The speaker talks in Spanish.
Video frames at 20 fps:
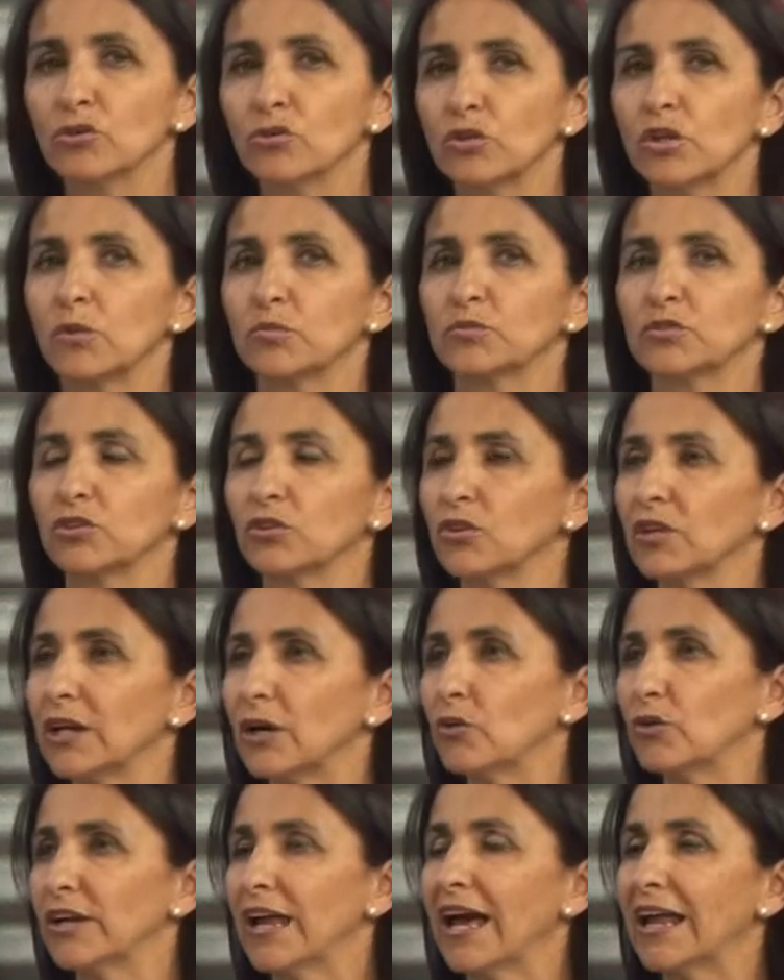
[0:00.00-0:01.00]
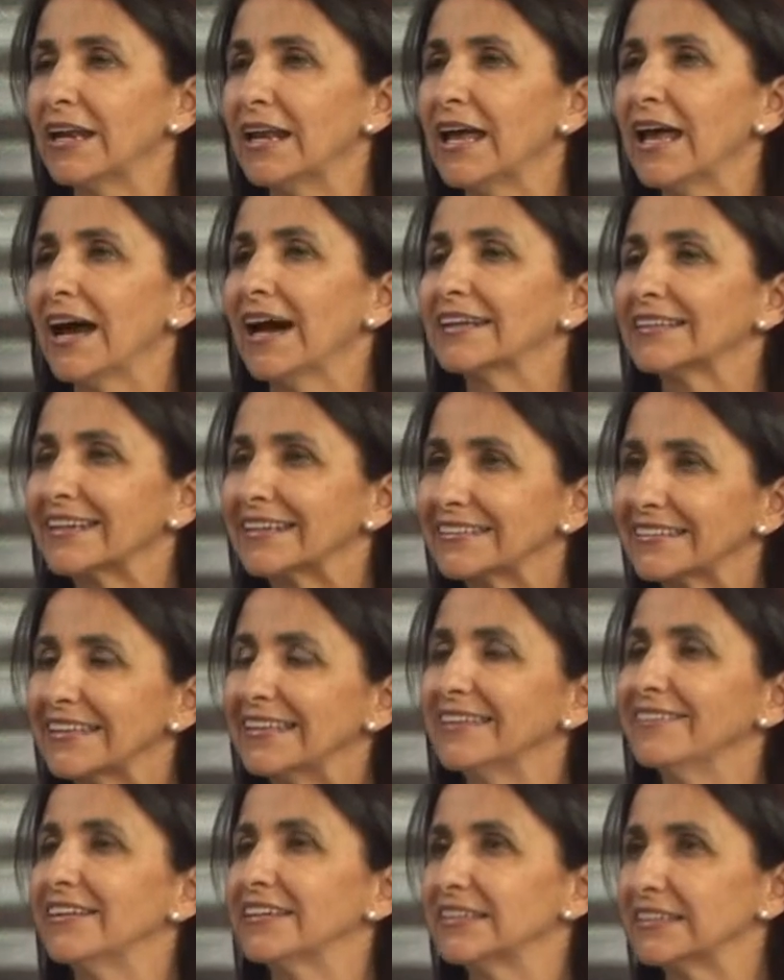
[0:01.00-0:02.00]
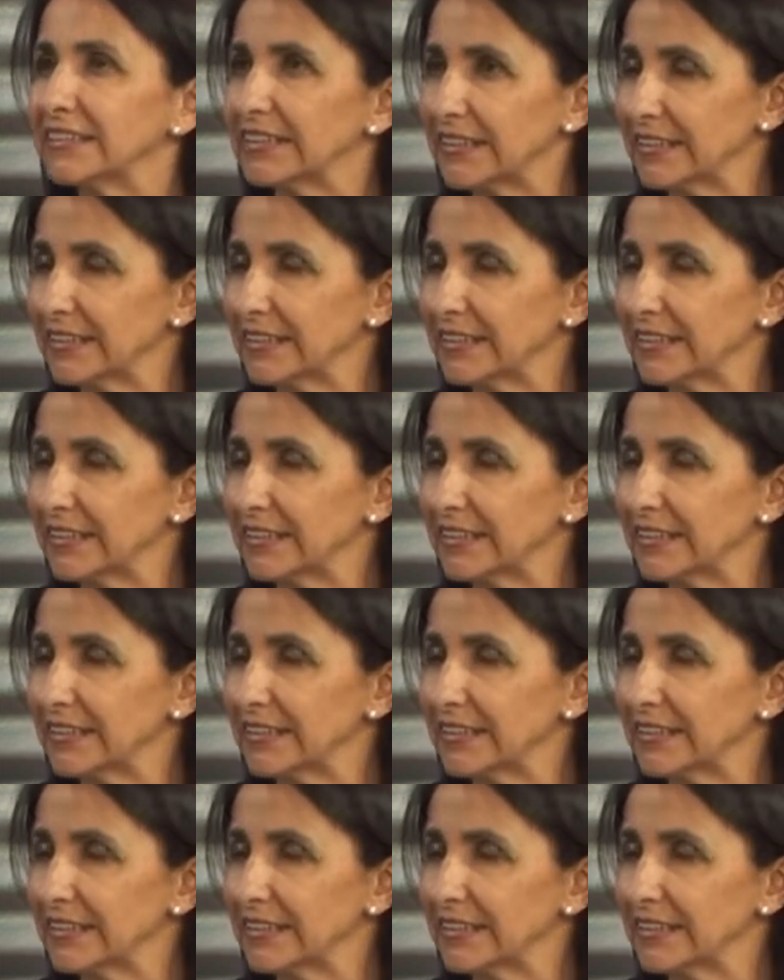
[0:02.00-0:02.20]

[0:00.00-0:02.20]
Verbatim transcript: y una opción laboral atractiva y